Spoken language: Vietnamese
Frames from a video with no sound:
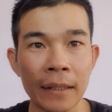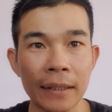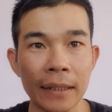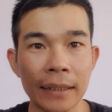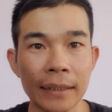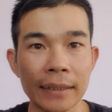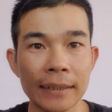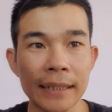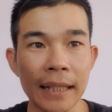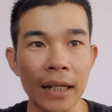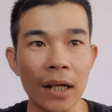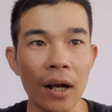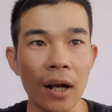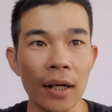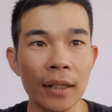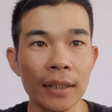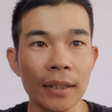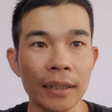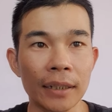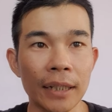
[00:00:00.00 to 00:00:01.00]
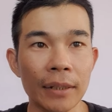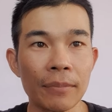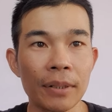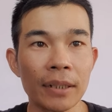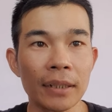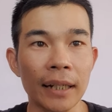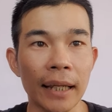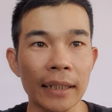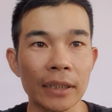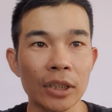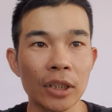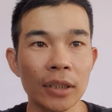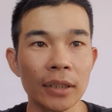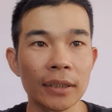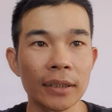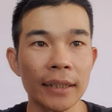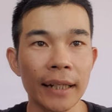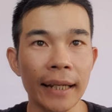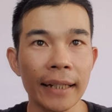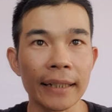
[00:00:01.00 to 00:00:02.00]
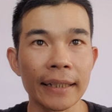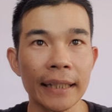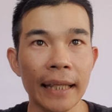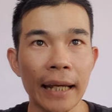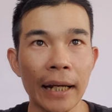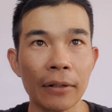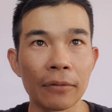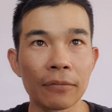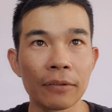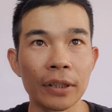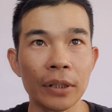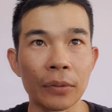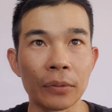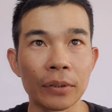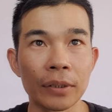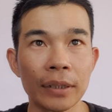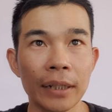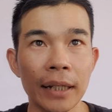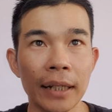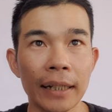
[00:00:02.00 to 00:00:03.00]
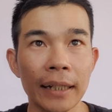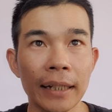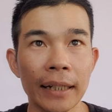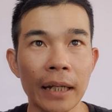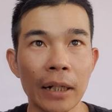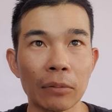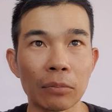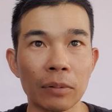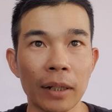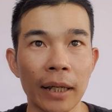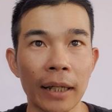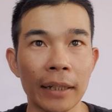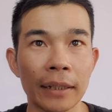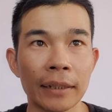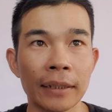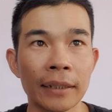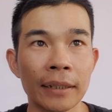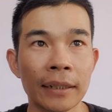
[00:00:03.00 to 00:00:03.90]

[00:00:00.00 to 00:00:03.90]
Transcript: thì nó sẽ có những cái mức lãi suất khác nhau ví dụ như ở đây cái đồng này